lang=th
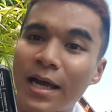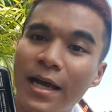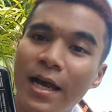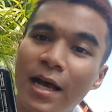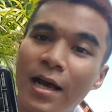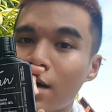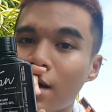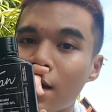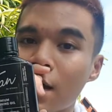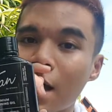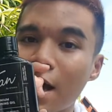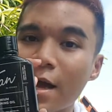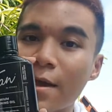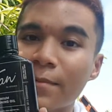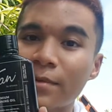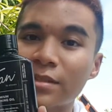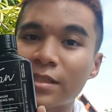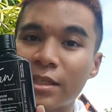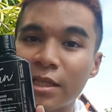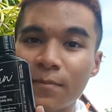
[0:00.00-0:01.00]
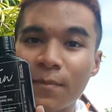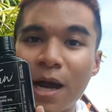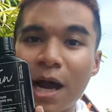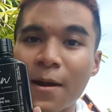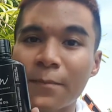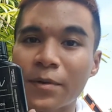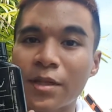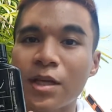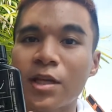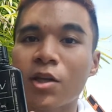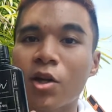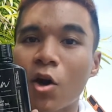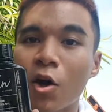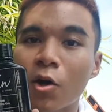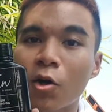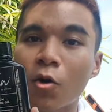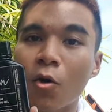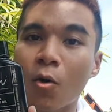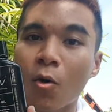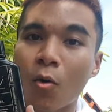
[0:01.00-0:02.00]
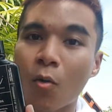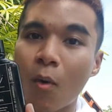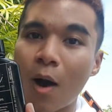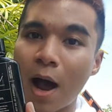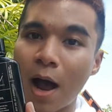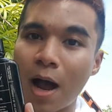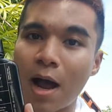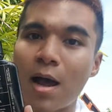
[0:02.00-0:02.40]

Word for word: อ่ะ ให้ประสิทธิภาพที่น้อยลงกว่า